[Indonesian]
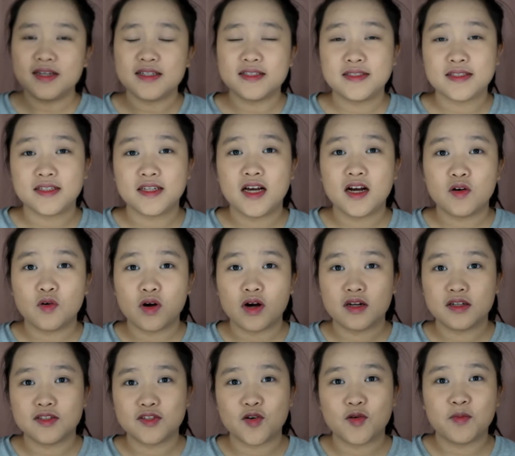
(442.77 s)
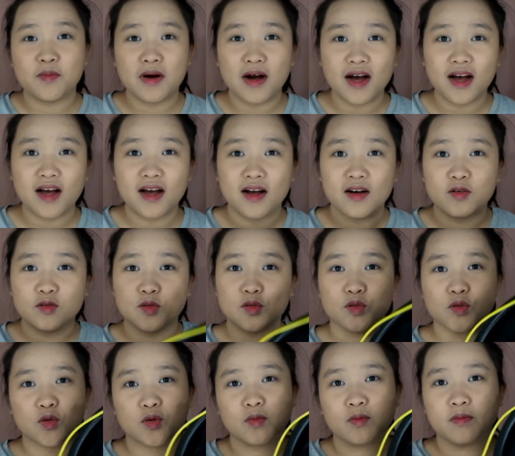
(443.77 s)
di sini aku akan coba
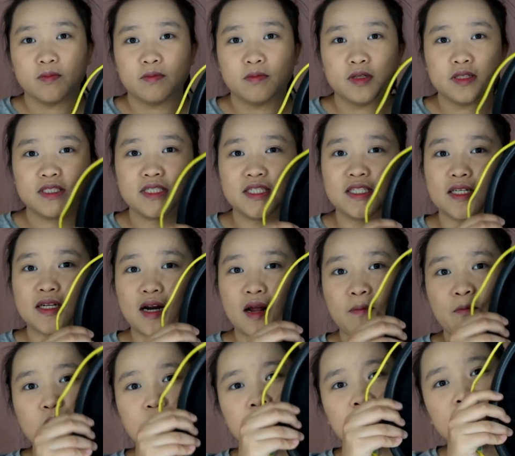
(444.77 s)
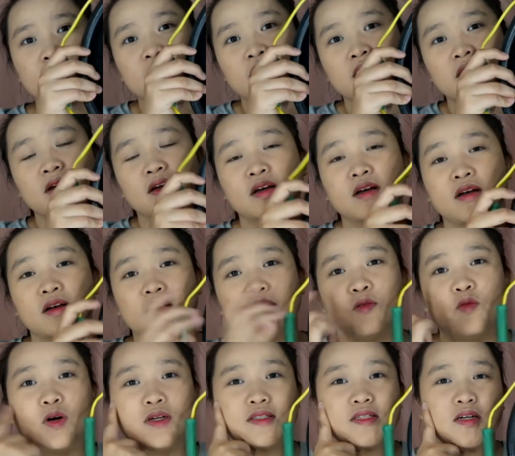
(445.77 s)
untuk menyiram
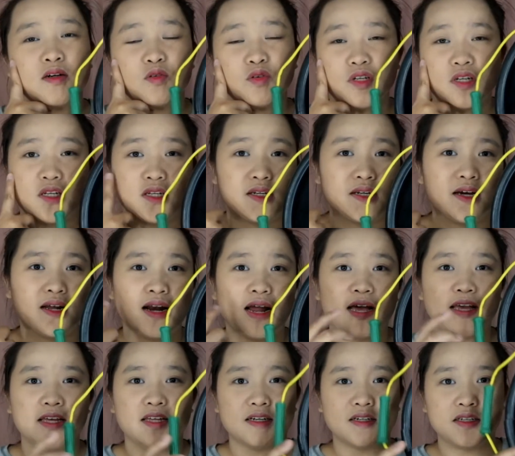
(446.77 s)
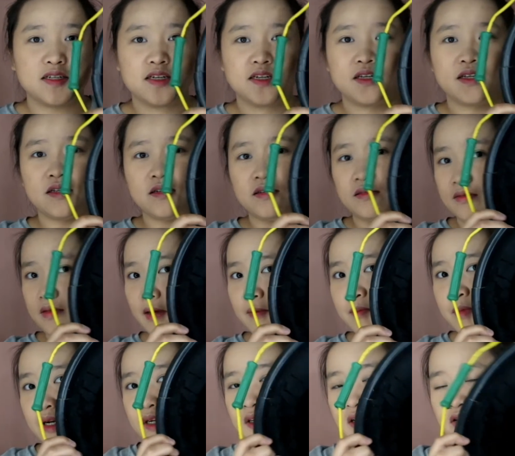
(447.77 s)
wajahku ini dengan air. Ini
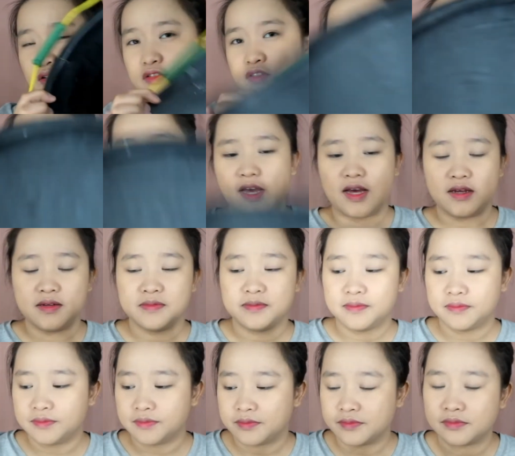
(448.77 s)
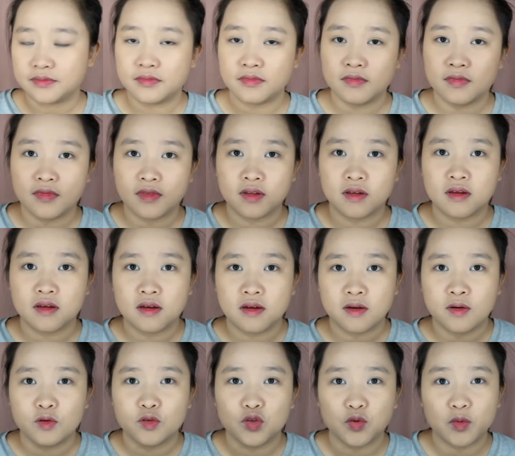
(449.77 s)
embernya kosong ya.
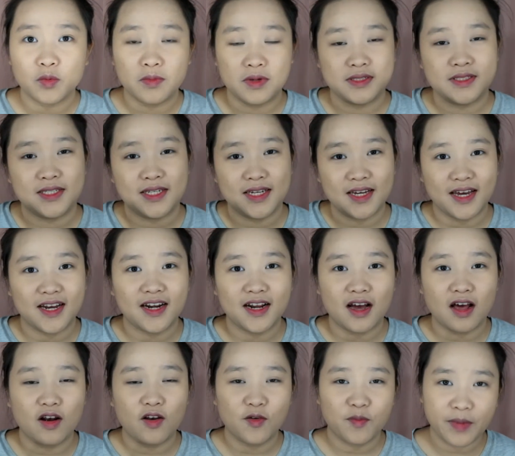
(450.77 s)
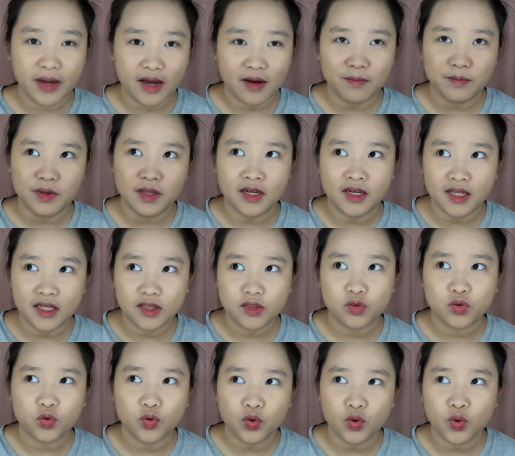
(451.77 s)
Untuk memastikan kalau makeup ini
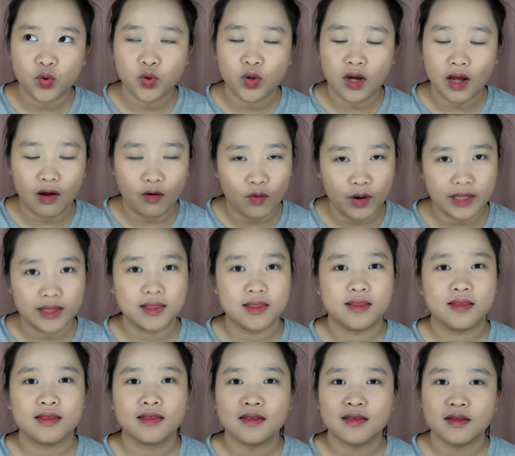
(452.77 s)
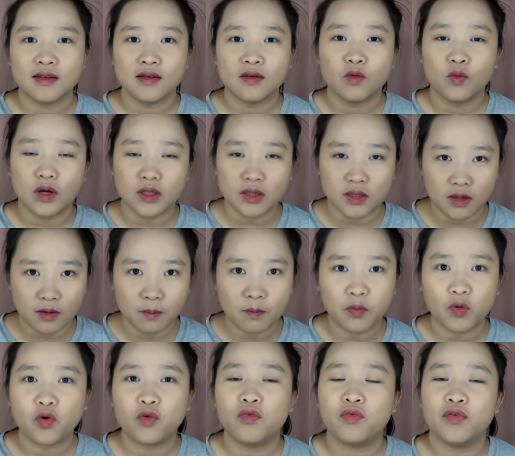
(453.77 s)
tuh awet,
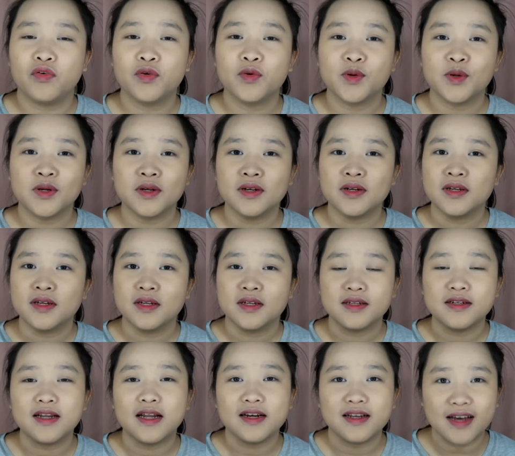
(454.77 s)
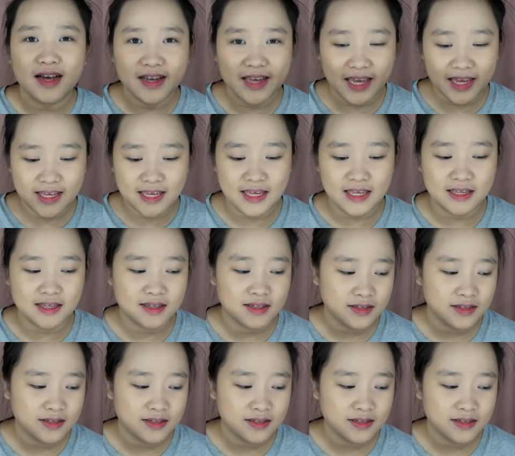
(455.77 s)
waterproof dan nggak keki.